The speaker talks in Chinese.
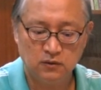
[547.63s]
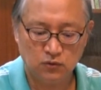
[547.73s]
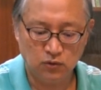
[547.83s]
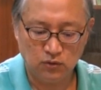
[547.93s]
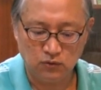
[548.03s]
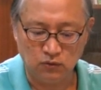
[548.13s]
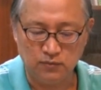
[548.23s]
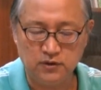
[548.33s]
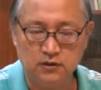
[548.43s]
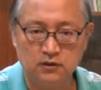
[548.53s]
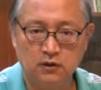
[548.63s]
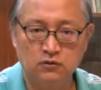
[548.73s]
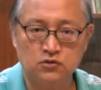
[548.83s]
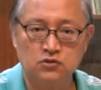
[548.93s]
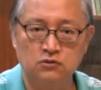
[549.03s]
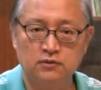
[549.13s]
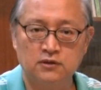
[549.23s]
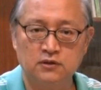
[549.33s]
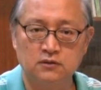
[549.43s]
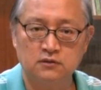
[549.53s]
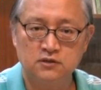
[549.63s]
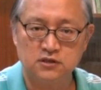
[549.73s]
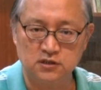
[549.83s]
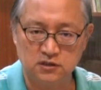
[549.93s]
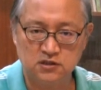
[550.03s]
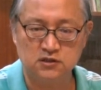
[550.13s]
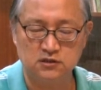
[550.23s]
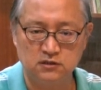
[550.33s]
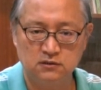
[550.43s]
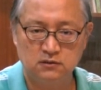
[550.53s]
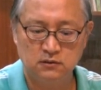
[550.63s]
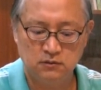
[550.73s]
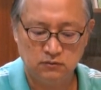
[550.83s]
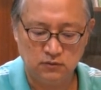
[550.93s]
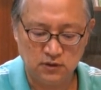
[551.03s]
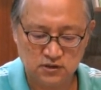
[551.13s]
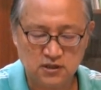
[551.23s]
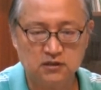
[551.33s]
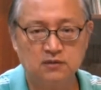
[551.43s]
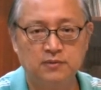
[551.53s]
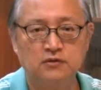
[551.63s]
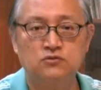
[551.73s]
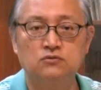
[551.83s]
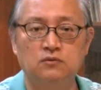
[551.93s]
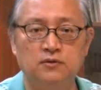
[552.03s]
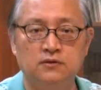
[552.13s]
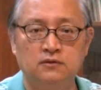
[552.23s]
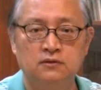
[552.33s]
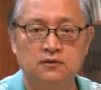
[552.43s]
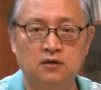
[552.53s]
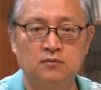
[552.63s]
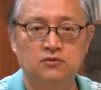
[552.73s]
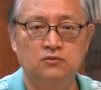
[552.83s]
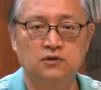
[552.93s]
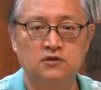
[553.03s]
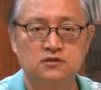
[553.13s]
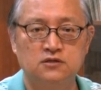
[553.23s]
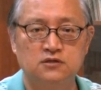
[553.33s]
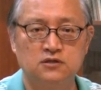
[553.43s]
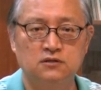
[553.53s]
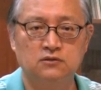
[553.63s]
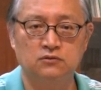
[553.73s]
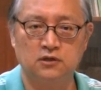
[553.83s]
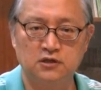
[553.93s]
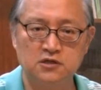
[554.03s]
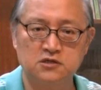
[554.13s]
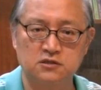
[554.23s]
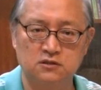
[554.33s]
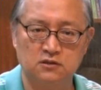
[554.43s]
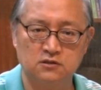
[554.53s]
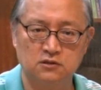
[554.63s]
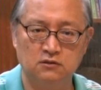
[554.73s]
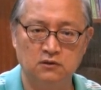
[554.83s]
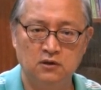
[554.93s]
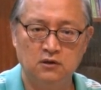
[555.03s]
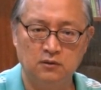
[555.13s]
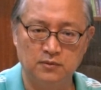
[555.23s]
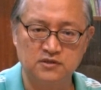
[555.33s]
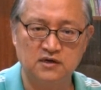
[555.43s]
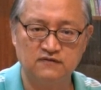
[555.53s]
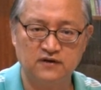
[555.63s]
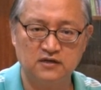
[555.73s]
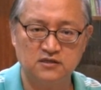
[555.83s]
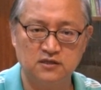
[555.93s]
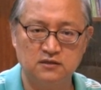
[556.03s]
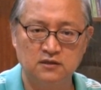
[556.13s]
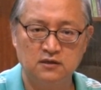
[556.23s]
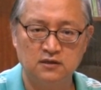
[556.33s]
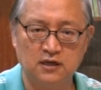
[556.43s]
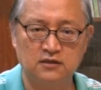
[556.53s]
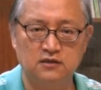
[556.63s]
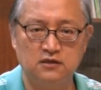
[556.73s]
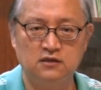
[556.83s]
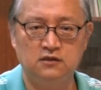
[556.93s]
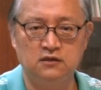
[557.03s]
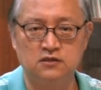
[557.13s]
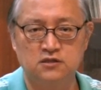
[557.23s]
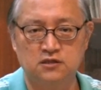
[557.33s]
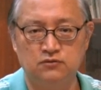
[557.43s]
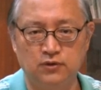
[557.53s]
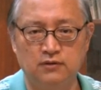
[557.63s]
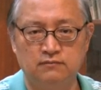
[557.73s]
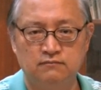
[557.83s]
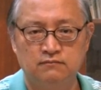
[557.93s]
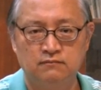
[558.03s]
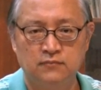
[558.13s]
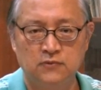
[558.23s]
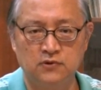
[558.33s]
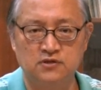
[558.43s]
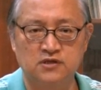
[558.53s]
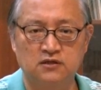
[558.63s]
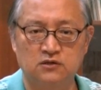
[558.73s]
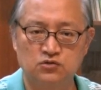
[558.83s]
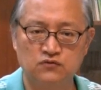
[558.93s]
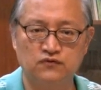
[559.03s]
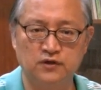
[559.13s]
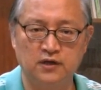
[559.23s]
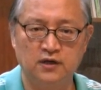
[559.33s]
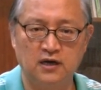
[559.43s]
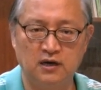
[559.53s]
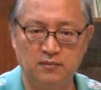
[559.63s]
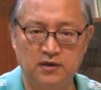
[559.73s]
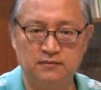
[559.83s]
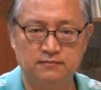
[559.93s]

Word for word: 过我们以后所谓的节期，愿上帝帮助我们。当我们读到圣经、读到历史的时候，我们才发现它的意义深远。愿上帝祝福你，阿门。